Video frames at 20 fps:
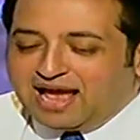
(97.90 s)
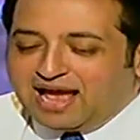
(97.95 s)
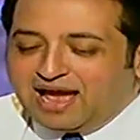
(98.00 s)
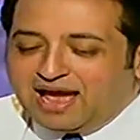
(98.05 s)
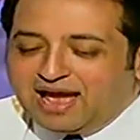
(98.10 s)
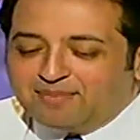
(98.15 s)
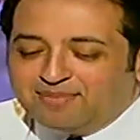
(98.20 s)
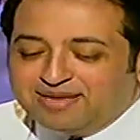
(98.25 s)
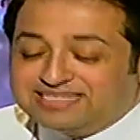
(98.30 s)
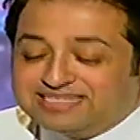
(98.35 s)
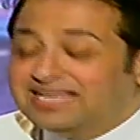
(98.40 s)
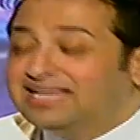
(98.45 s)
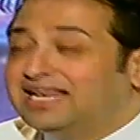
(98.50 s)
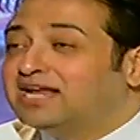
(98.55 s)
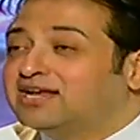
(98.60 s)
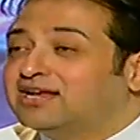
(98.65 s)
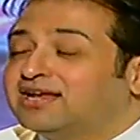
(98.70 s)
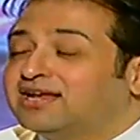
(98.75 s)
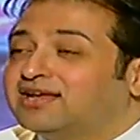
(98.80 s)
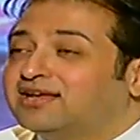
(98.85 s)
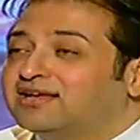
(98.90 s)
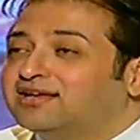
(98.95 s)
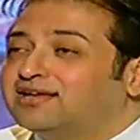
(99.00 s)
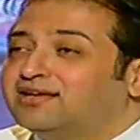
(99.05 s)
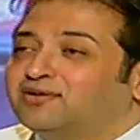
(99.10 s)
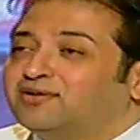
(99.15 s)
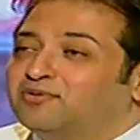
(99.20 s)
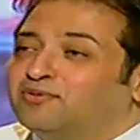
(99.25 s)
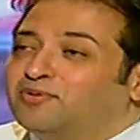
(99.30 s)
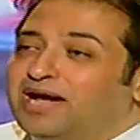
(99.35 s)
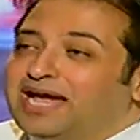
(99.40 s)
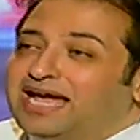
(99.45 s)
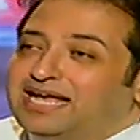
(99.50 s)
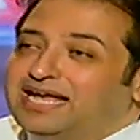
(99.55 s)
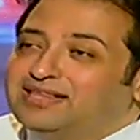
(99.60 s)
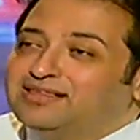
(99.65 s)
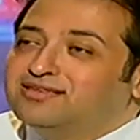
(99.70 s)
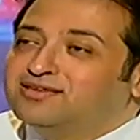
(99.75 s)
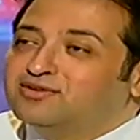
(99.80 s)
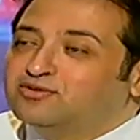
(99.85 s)
همثل لك
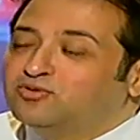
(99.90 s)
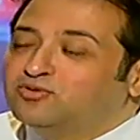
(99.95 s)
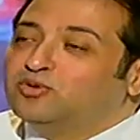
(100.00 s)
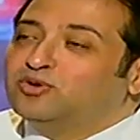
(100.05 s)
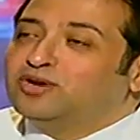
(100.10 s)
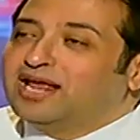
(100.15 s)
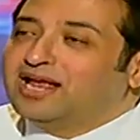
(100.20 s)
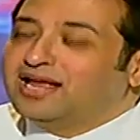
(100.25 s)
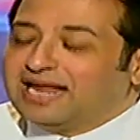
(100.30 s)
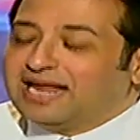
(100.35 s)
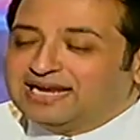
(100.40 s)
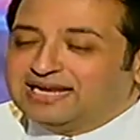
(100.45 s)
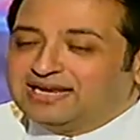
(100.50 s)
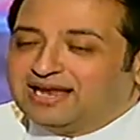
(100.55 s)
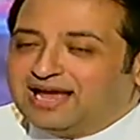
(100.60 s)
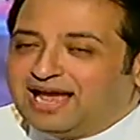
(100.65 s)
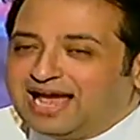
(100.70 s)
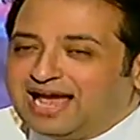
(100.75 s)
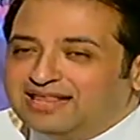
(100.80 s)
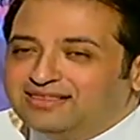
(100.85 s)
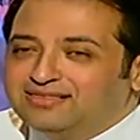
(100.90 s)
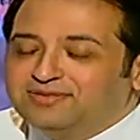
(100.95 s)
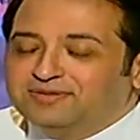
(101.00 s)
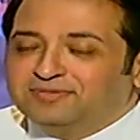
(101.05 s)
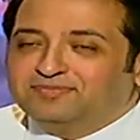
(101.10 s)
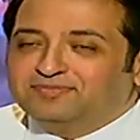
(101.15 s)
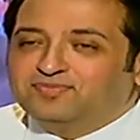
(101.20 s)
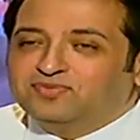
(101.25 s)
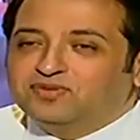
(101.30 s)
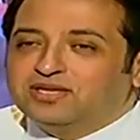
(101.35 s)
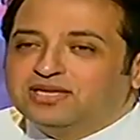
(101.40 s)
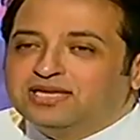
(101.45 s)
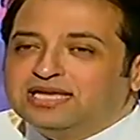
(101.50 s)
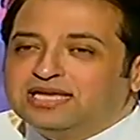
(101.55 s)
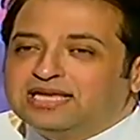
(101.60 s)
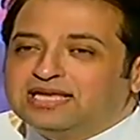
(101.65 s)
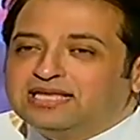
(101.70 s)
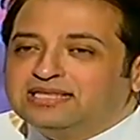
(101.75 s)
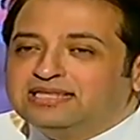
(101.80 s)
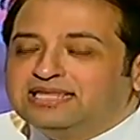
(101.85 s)
واحد دور يعني حد
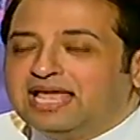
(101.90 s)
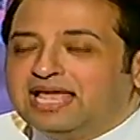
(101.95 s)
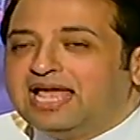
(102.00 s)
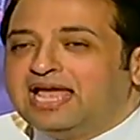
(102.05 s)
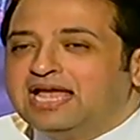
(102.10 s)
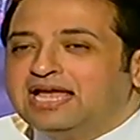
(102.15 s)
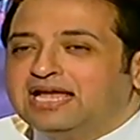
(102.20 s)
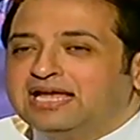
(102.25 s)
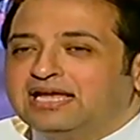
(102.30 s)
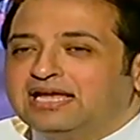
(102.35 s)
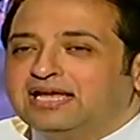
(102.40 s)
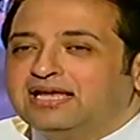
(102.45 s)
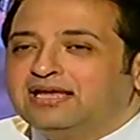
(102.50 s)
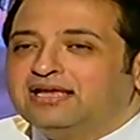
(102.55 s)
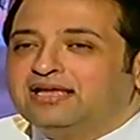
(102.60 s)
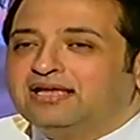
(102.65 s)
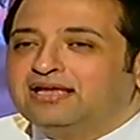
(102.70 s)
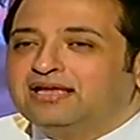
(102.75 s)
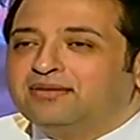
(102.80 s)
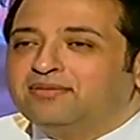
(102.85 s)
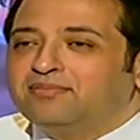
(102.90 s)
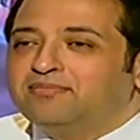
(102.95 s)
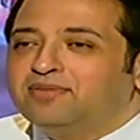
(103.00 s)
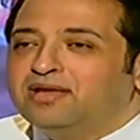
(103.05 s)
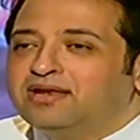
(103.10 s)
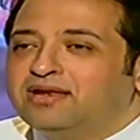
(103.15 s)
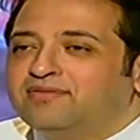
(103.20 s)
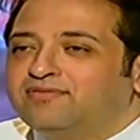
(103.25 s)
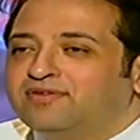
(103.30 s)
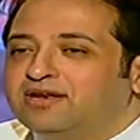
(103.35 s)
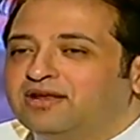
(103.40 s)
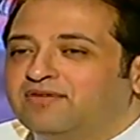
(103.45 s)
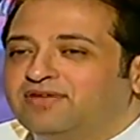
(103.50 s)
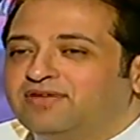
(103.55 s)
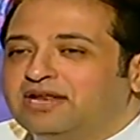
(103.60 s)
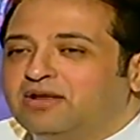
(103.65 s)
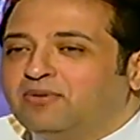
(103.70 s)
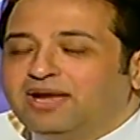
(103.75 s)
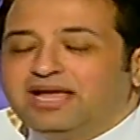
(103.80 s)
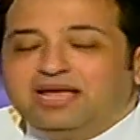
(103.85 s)
ده آه،
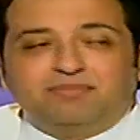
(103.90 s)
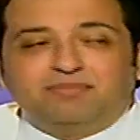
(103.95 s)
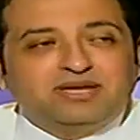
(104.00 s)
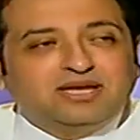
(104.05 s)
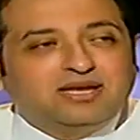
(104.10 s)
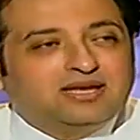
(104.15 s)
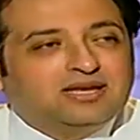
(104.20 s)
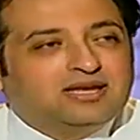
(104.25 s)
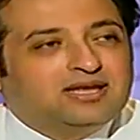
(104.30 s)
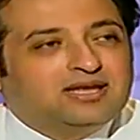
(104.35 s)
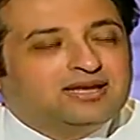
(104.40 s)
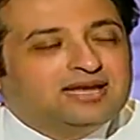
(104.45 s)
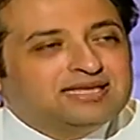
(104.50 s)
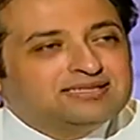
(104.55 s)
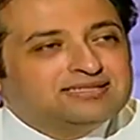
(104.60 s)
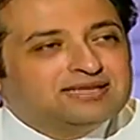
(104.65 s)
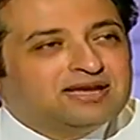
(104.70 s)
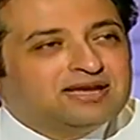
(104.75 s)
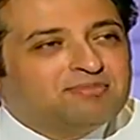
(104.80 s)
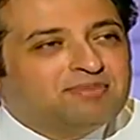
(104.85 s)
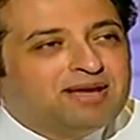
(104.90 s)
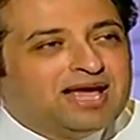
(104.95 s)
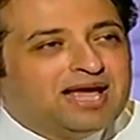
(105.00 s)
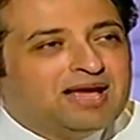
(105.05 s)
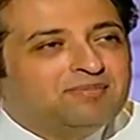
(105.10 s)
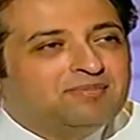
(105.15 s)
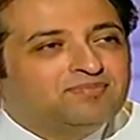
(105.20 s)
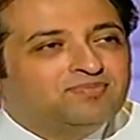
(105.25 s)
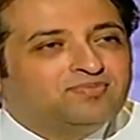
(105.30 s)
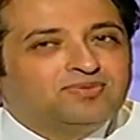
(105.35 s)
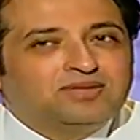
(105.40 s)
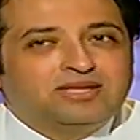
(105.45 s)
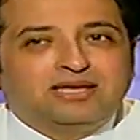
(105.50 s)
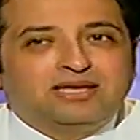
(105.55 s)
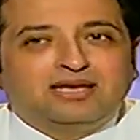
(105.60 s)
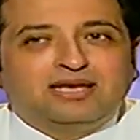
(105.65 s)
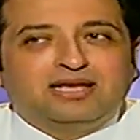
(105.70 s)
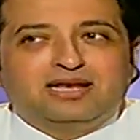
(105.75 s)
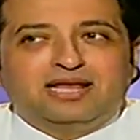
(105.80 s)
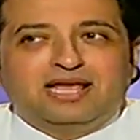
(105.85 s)
في نوعيه من الناس يا جماعه
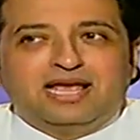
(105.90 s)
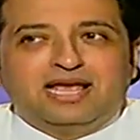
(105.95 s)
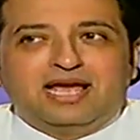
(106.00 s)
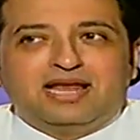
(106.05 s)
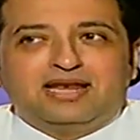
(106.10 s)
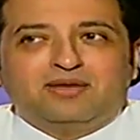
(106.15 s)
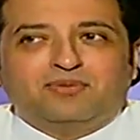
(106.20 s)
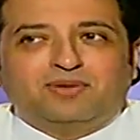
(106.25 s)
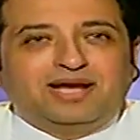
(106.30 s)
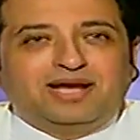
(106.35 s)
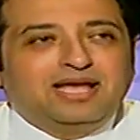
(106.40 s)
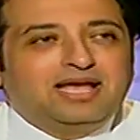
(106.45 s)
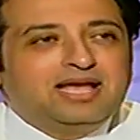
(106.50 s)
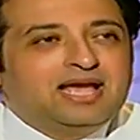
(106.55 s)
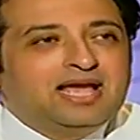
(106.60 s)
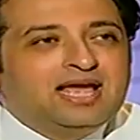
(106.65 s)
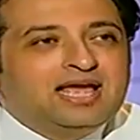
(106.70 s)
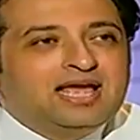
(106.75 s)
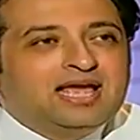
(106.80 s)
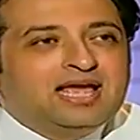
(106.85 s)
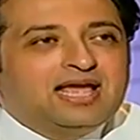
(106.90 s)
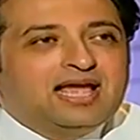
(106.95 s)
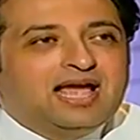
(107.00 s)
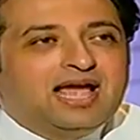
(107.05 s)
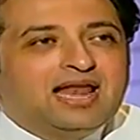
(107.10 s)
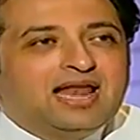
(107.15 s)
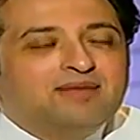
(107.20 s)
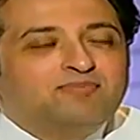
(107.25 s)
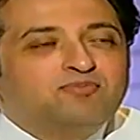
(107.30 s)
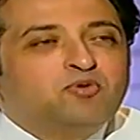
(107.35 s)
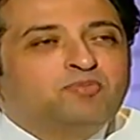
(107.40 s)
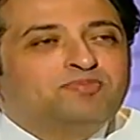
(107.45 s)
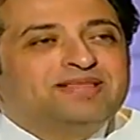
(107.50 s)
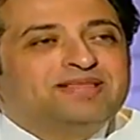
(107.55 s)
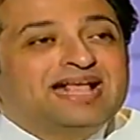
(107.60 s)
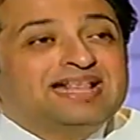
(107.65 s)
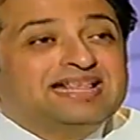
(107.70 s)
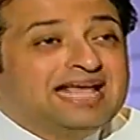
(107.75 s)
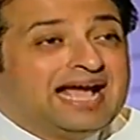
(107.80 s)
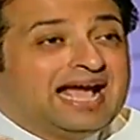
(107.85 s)
اللي هي نوعيه
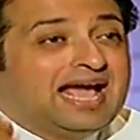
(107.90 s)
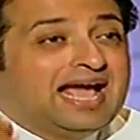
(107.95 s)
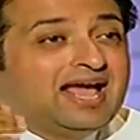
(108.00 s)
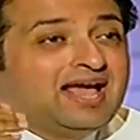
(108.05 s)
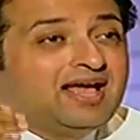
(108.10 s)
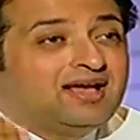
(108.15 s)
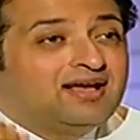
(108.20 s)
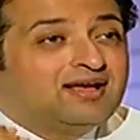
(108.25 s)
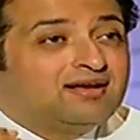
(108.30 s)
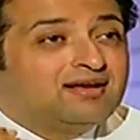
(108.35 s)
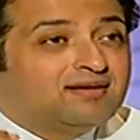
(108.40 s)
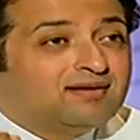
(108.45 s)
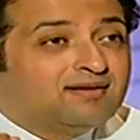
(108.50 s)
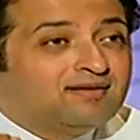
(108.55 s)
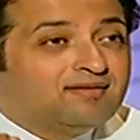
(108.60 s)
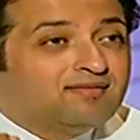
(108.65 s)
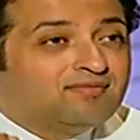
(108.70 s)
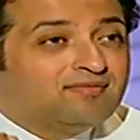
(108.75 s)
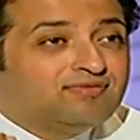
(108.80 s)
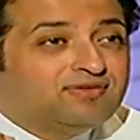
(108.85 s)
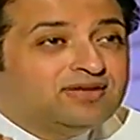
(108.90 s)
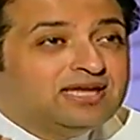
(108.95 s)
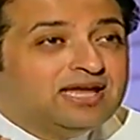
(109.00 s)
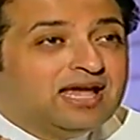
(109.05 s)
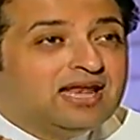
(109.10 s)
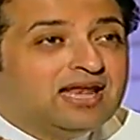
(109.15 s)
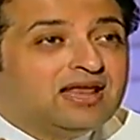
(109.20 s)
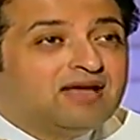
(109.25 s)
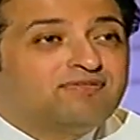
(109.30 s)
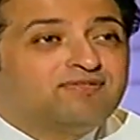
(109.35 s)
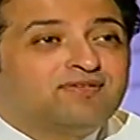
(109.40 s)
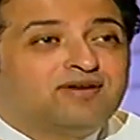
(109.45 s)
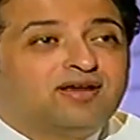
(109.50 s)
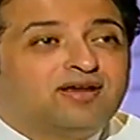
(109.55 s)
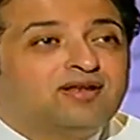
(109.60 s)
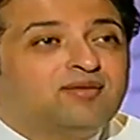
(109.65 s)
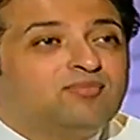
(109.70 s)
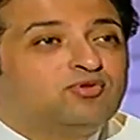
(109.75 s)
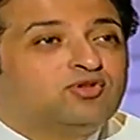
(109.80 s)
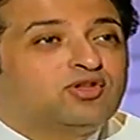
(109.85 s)
المبتدعه في
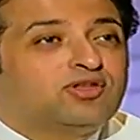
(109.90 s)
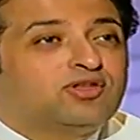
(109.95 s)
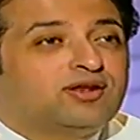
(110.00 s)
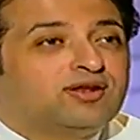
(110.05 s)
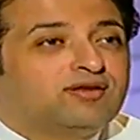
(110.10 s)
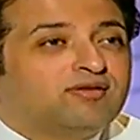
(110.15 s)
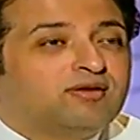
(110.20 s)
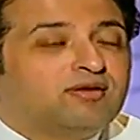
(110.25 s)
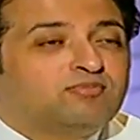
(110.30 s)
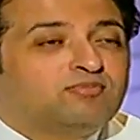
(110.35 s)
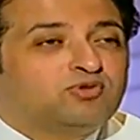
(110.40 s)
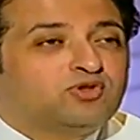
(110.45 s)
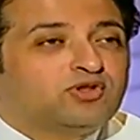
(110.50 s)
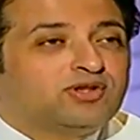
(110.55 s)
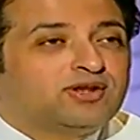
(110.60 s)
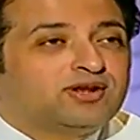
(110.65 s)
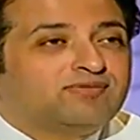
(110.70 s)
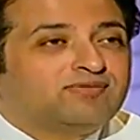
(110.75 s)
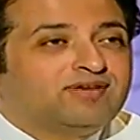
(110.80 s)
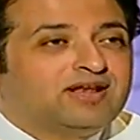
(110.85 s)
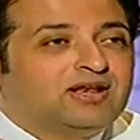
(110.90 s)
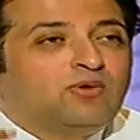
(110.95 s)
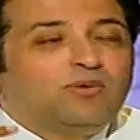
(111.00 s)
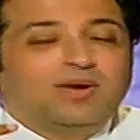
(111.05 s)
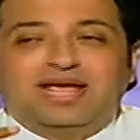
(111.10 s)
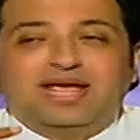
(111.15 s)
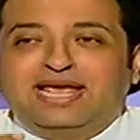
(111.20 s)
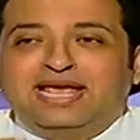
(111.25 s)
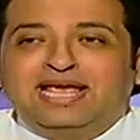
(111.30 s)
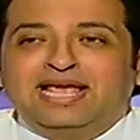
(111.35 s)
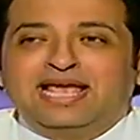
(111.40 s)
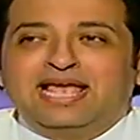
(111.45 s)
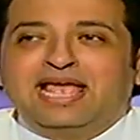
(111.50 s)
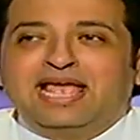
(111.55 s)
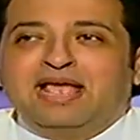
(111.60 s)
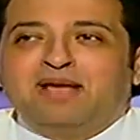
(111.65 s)
الافكار المتطرفه اللي هو ايه